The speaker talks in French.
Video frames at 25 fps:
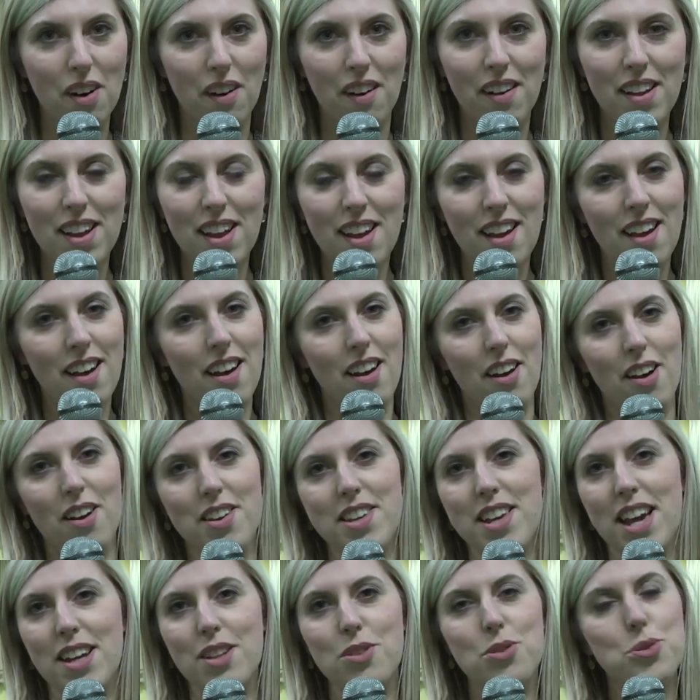Euh,
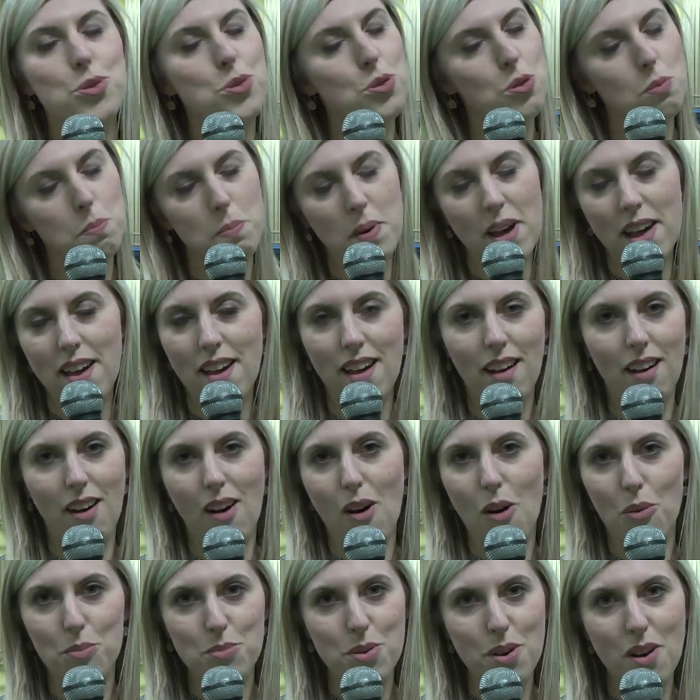il y a une super
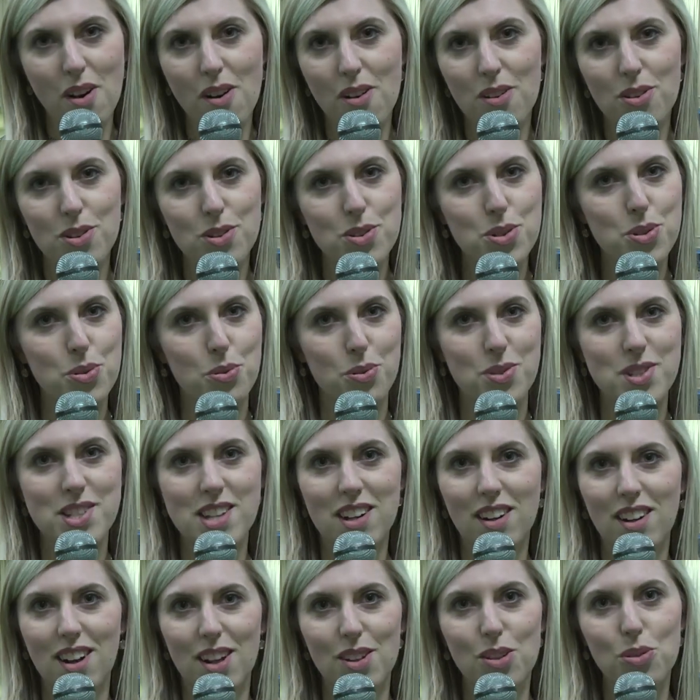ambiance, on
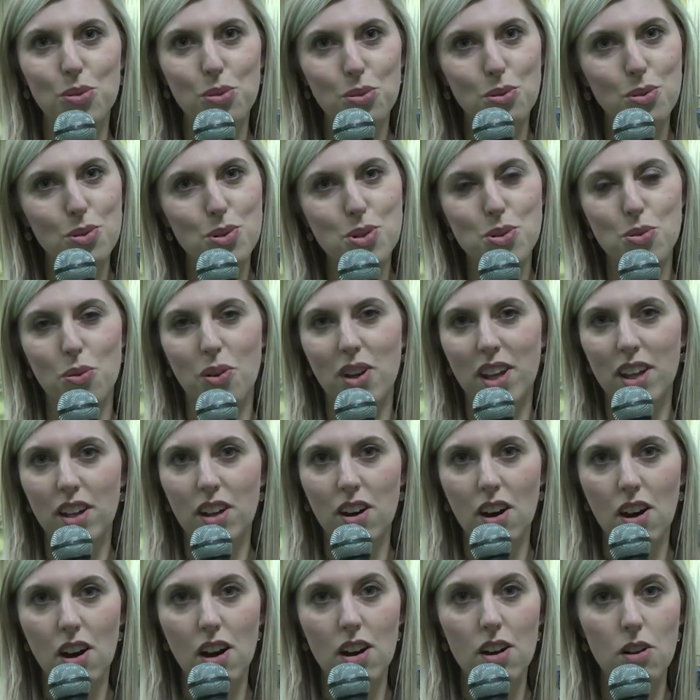s'éclate tous, on
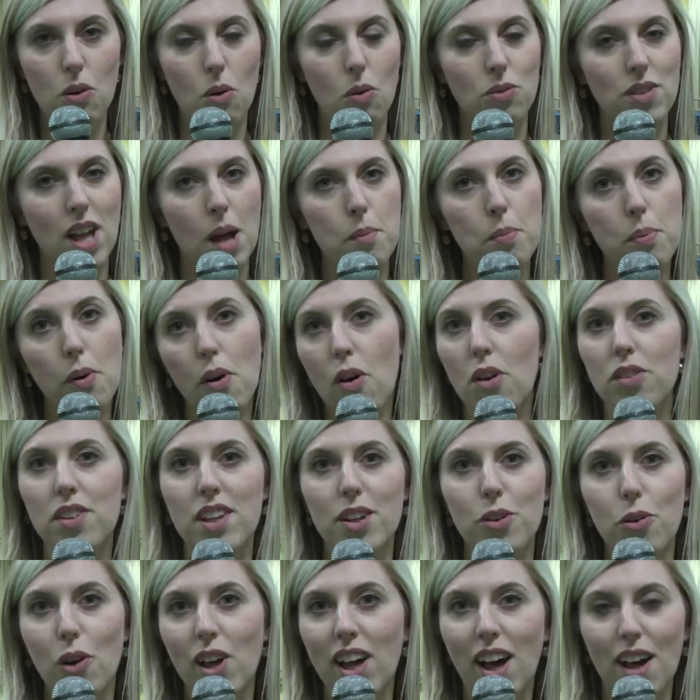rigole, on apprend
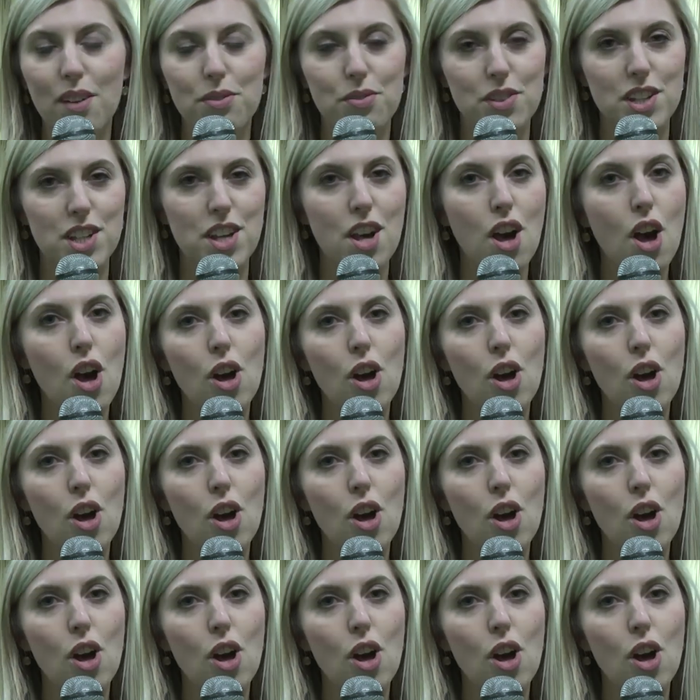des chorégraphies